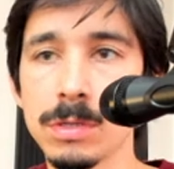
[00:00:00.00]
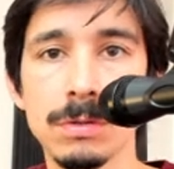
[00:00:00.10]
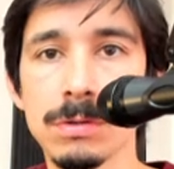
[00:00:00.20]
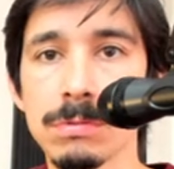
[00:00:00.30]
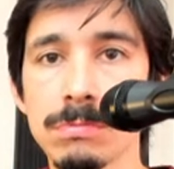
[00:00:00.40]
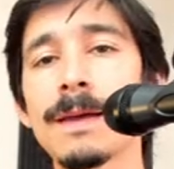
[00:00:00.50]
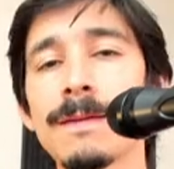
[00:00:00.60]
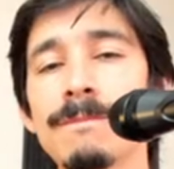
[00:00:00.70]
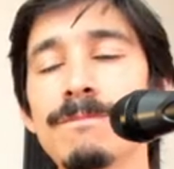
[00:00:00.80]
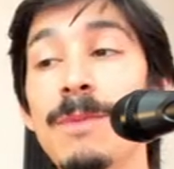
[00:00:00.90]
5.
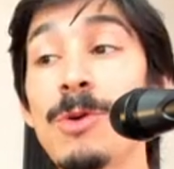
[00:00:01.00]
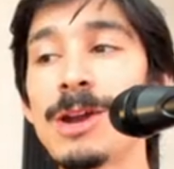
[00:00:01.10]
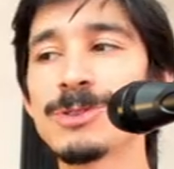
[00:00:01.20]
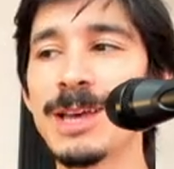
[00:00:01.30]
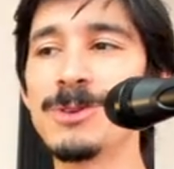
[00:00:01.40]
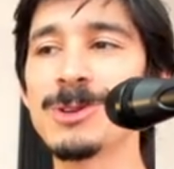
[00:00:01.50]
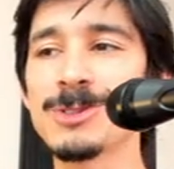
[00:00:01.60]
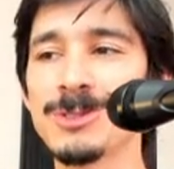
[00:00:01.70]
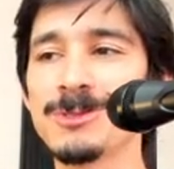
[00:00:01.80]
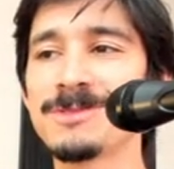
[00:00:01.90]
Vamos a los
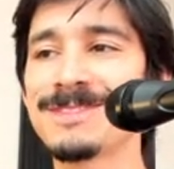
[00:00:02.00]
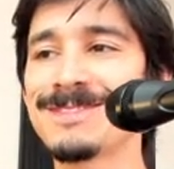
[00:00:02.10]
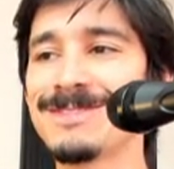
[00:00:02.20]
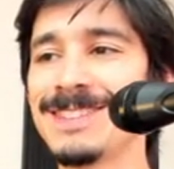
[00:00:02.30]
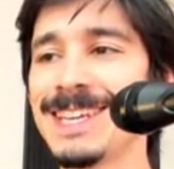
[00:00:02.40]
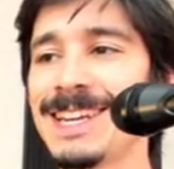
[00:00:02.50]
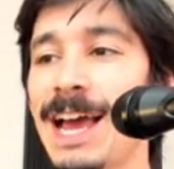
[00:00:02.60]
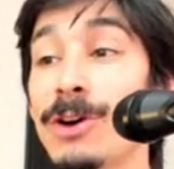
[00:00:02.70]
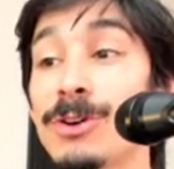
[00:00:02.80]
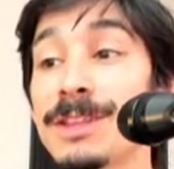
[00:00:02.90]
sabrosos, bien,
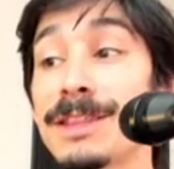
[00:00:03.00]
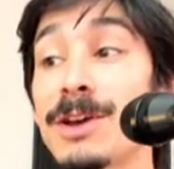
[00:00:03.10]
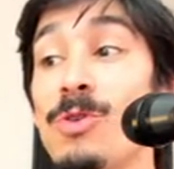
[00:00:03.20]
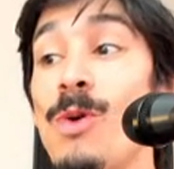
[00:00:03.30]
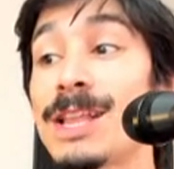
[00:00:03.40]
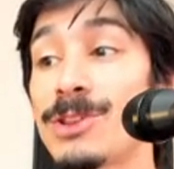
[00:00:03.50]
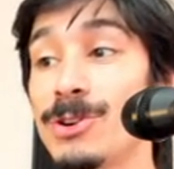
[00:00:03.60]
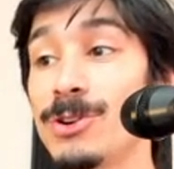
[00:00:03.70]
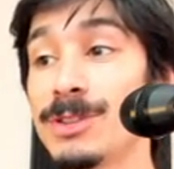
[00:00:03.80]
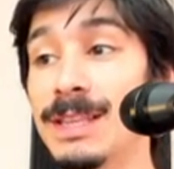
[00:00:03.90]
acordes de cuatro
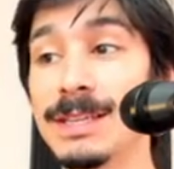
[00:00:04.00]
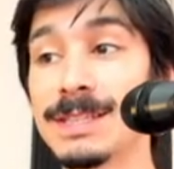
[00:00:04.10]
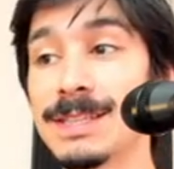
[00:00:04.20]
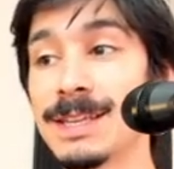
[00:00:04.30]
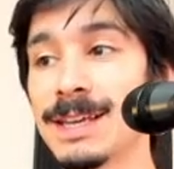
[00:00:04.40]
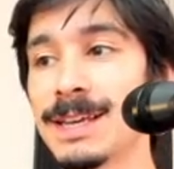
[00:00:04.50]
notas.